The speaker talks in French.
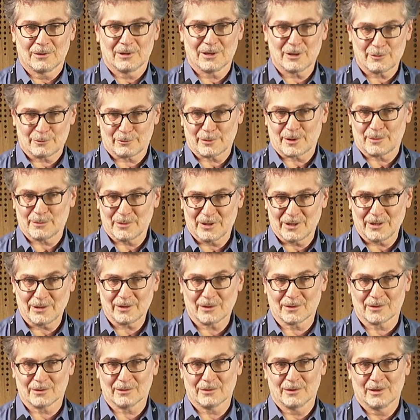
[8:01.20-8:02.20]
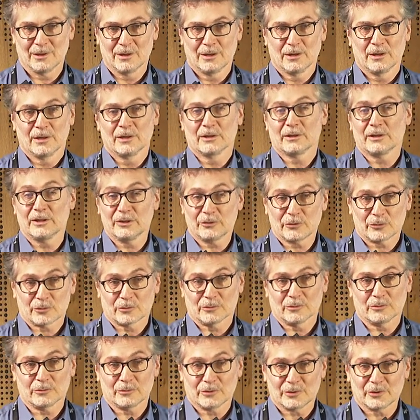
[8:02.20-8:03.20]
les familles hein, qui
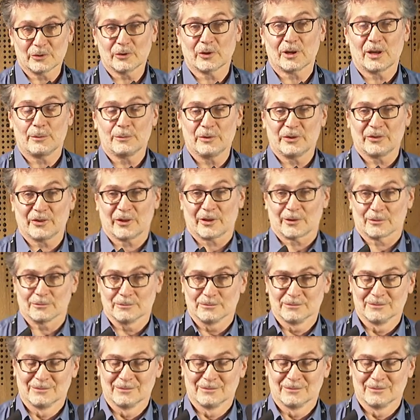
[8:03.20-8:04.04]
sont dans la misère.